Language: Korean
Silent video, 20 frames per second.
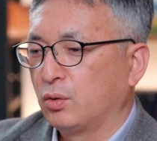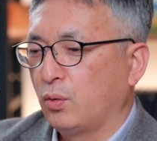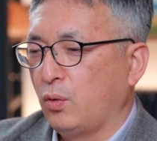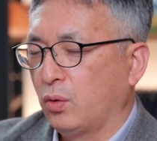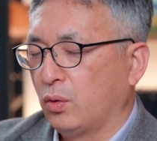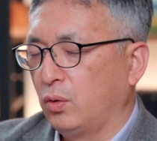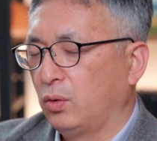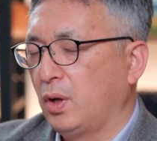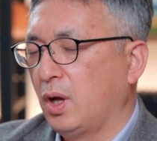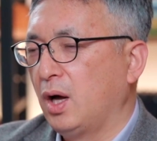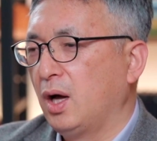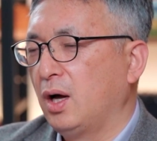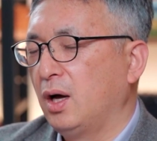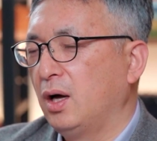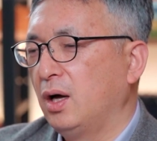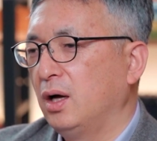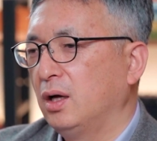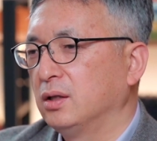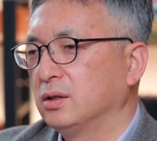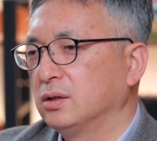또
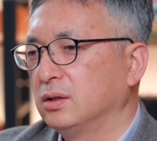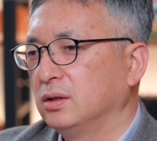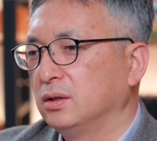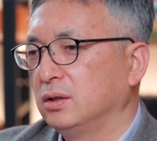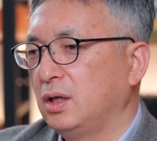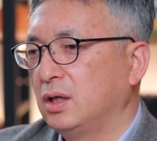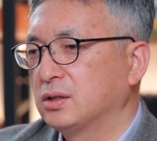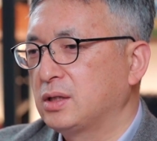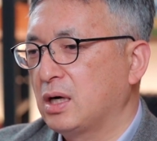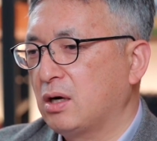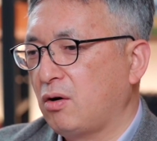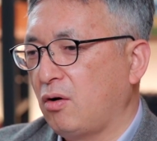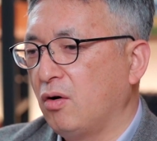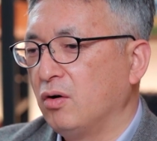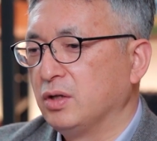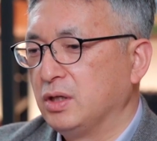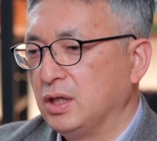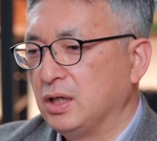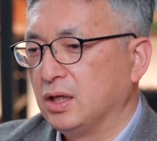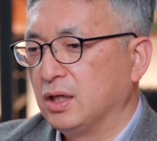코로나의
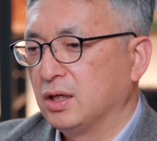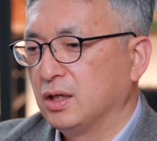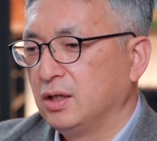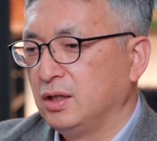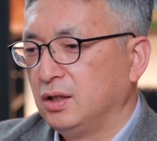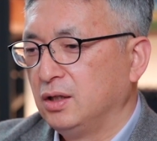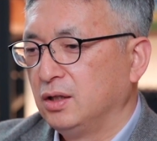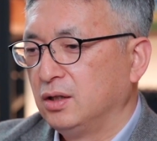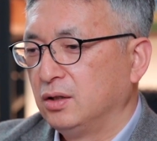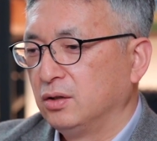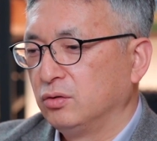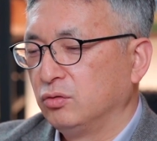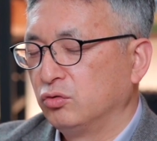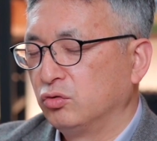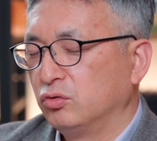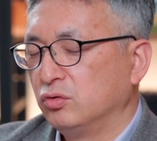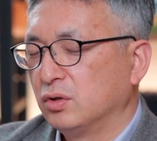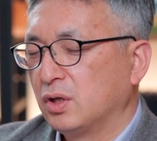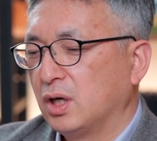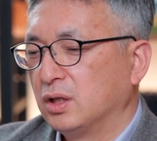사건이
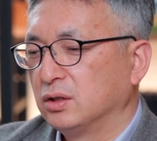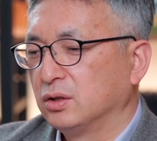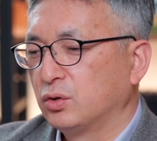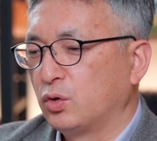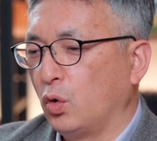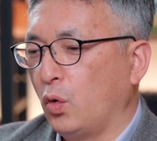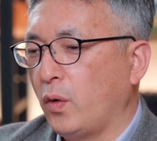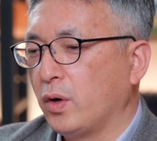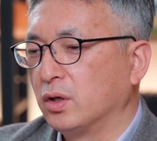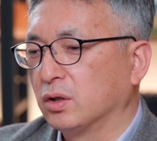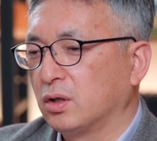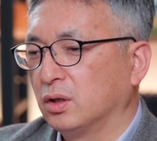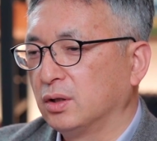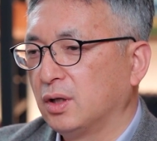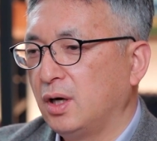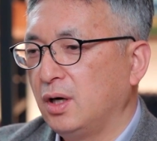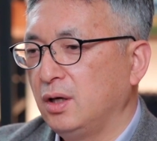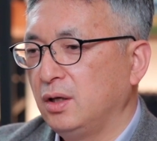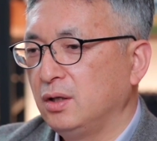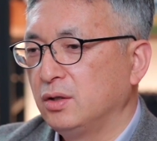누군가는 교회를
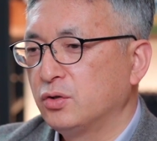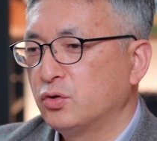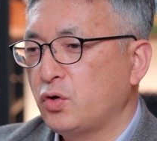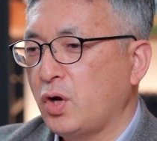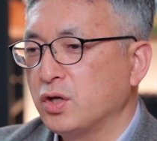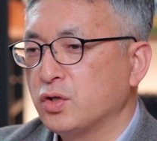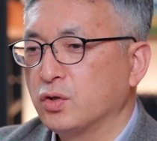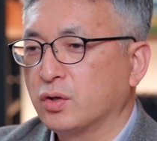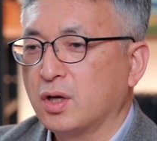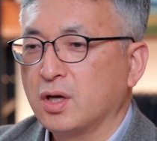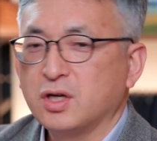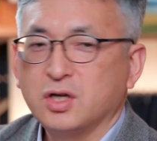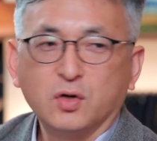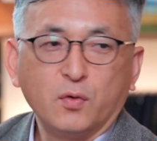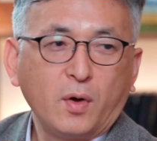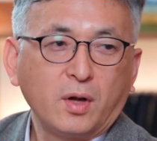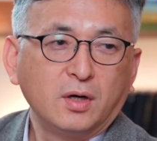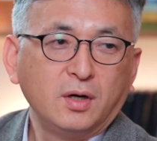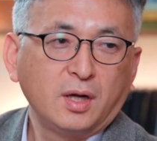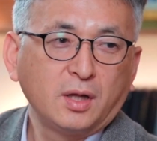떠날 최적의
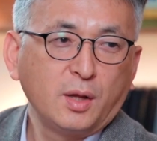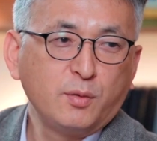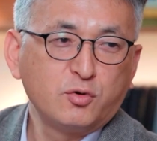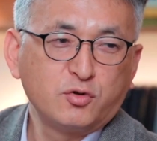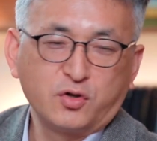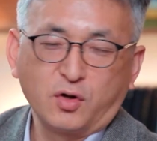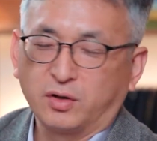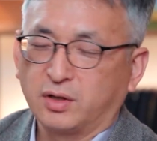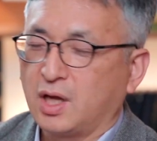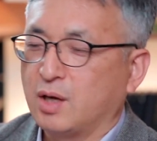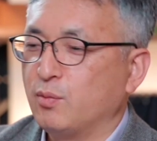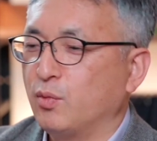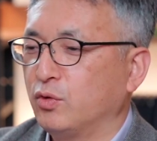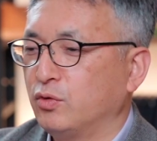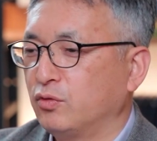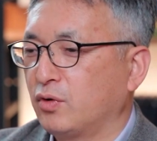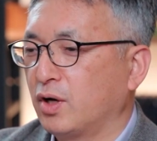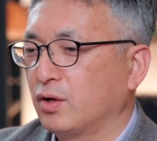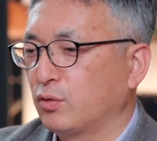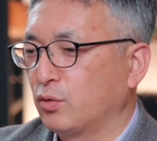기회를 하나님 주셨다. 뭐
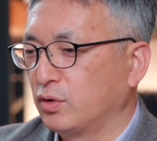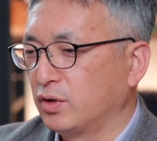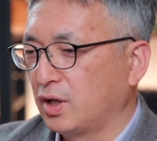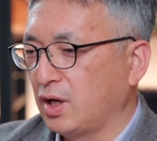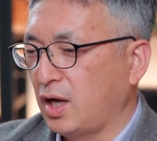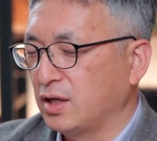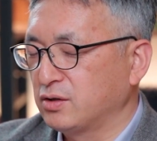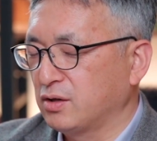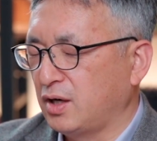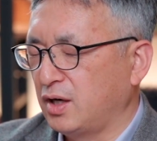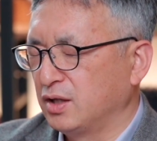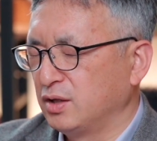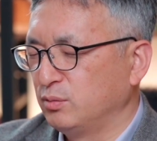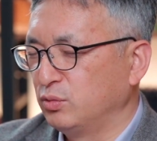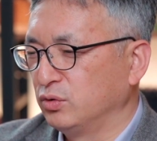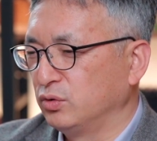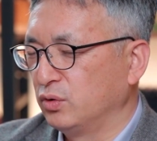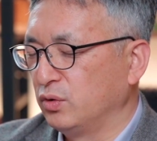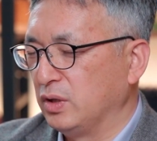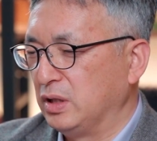누가 또 그렇게 음. 해석하는
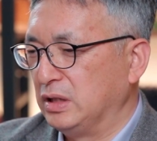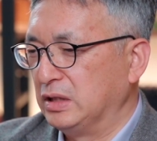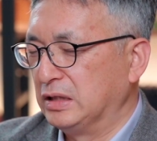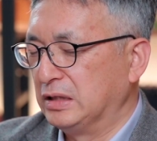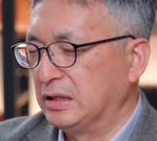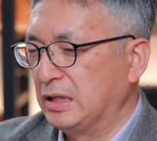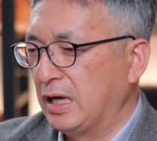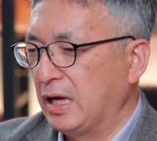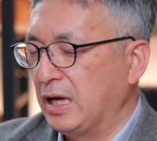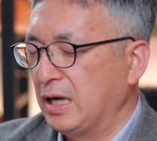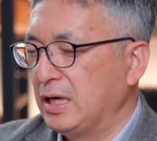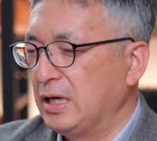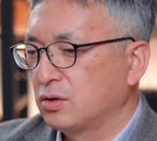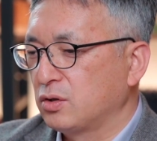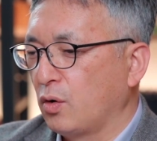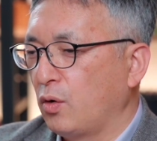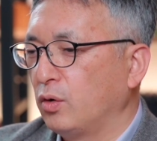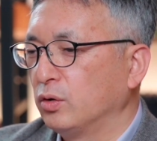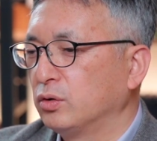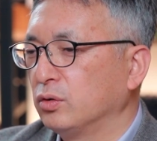분도 있는데
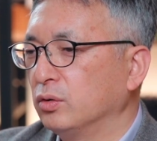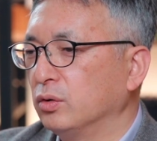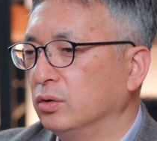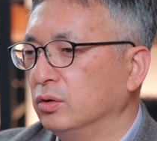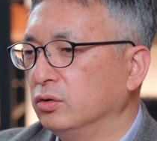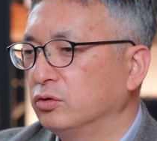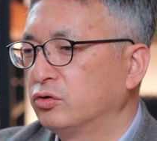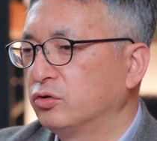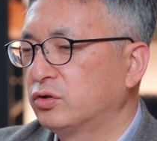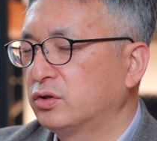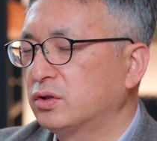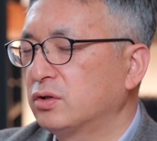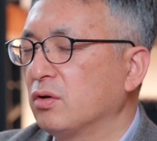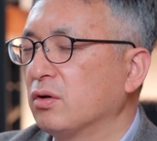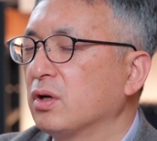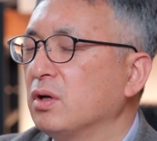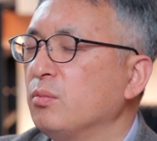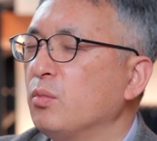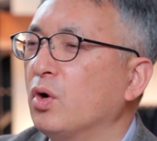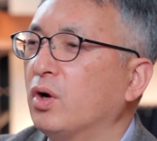적어도
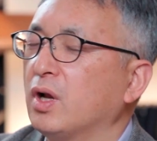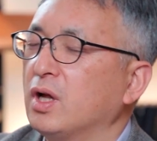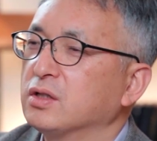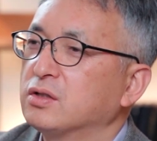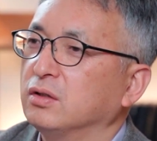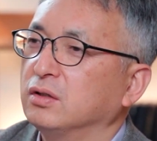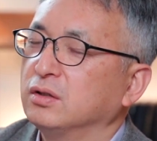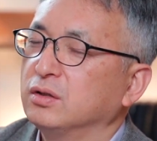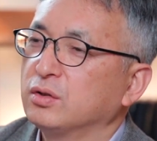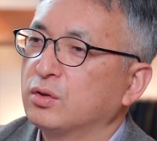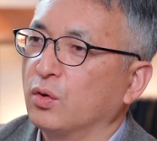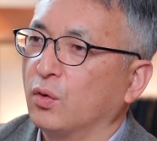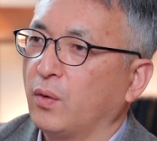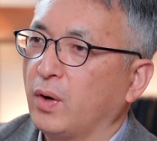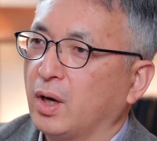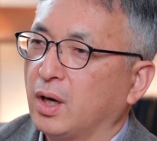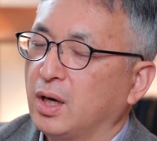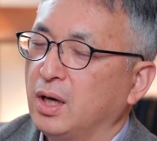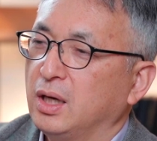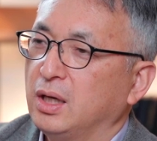수적인 면에서는
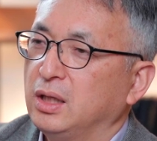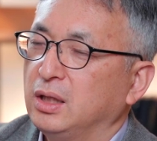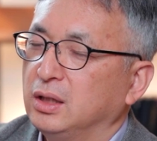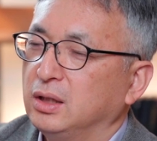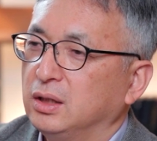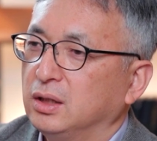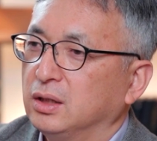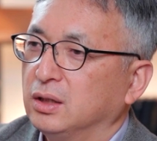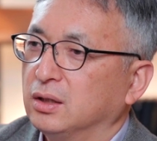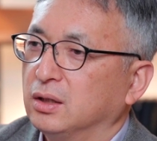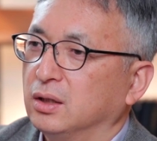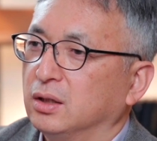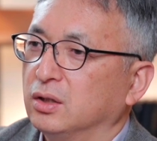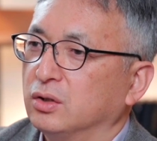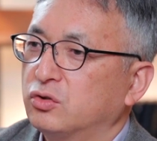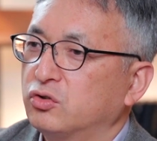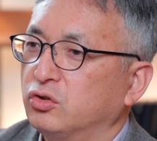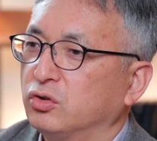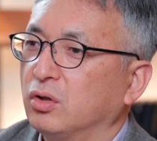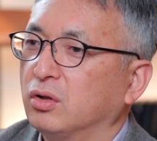교회가
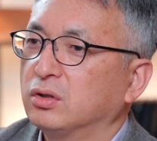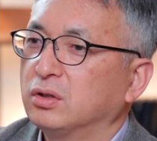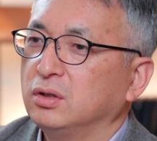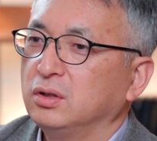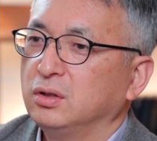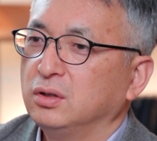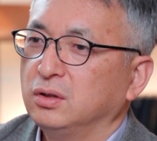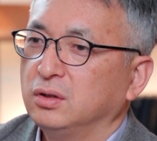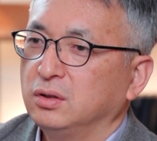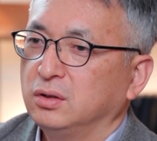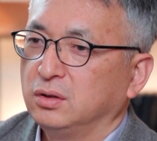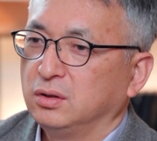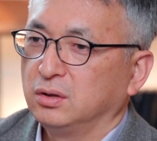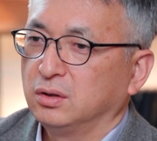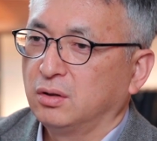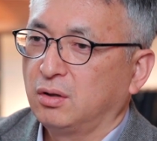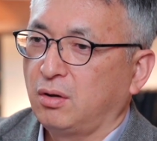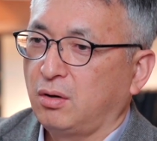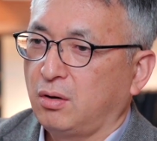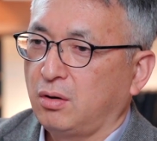어, 줄어들
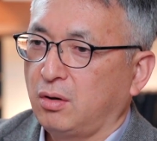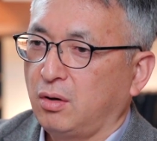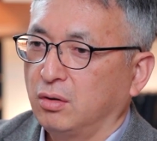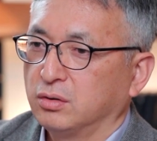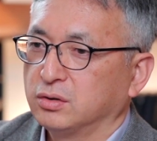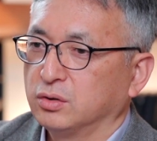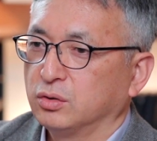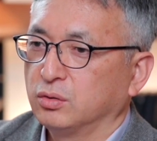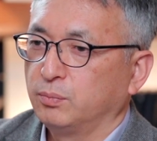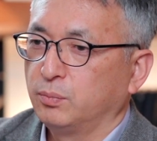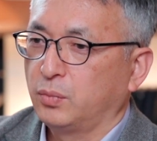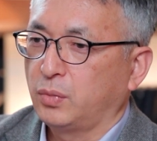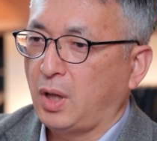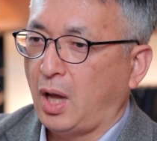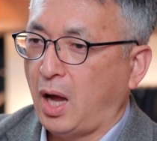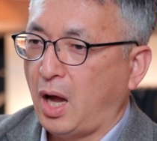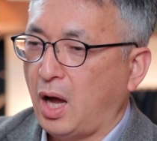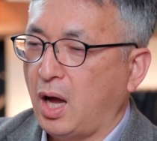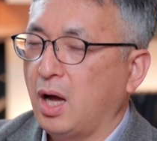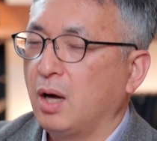것은
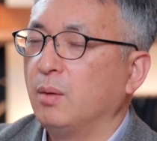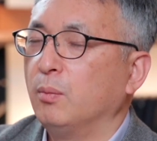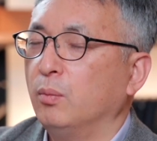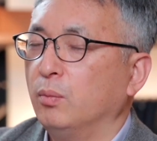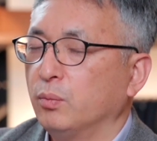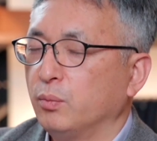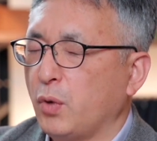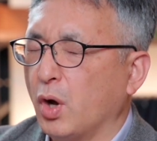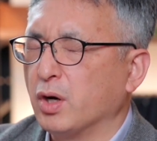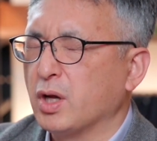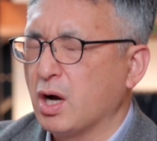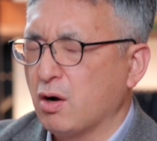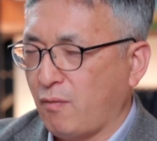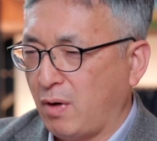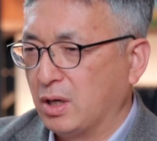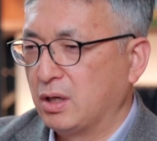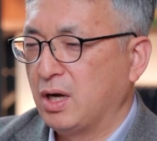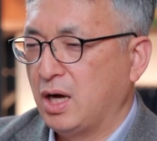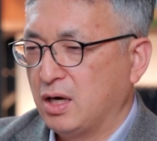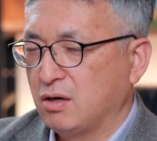다 명약
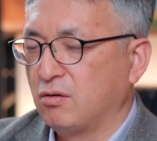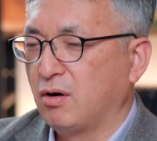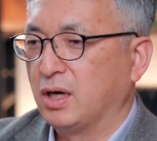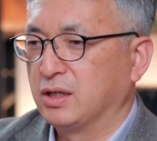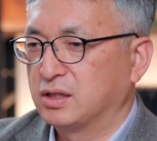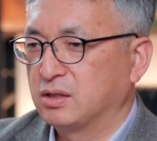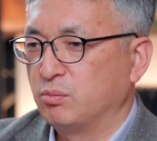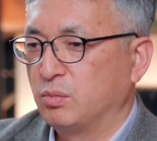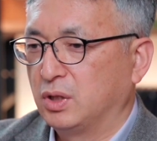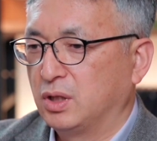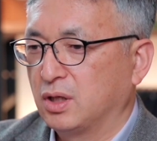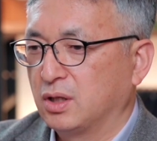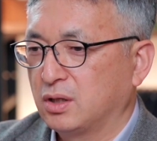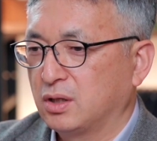관화한 것 같습니다.